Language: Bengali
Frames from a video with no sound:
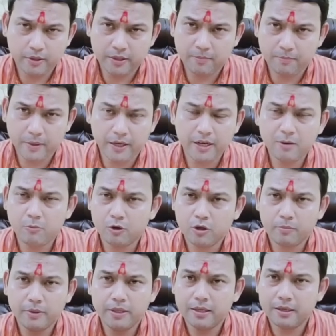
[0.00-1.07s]
যে পেনের মতো
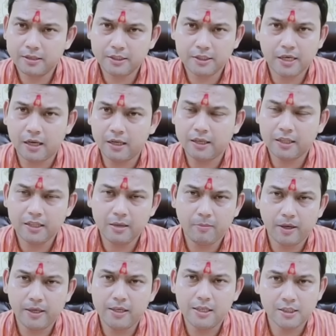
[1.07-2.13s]
আপনি যে ডালটা দিয়ে
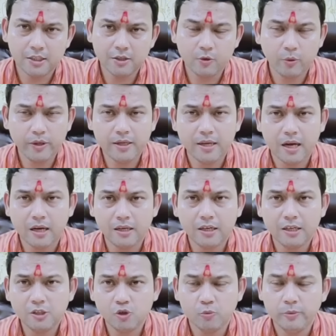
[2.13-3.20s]
বানিয়ে নিয়েছেন ওই
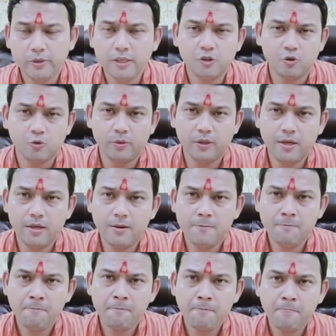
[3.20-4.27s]
ডালটা চুবিয়ে চুবিয়ে
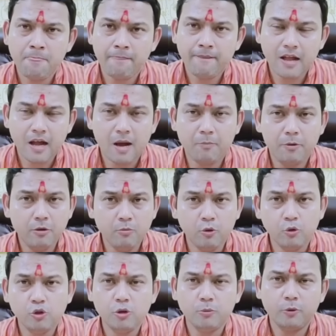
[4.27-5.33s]
আপনি
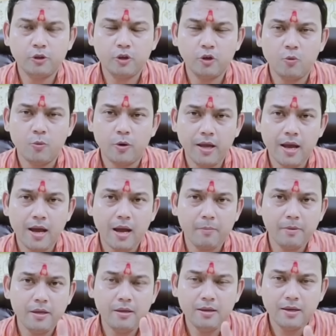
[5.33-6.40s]
ভূর্যপত্রের উপরে
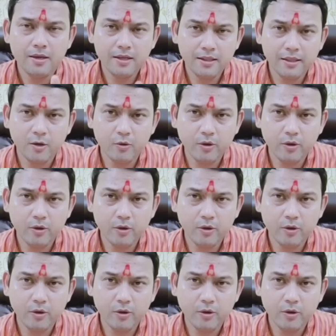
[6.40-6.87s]
আমি দেখুন